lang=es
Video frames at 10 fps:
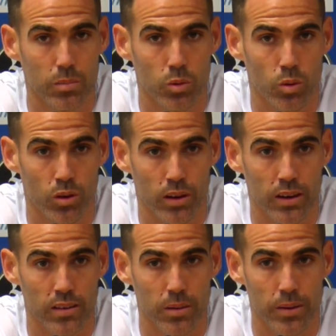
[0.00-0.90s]
pues bueno,
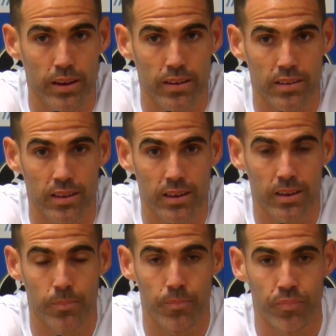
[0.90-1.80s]
que Sevilla esté,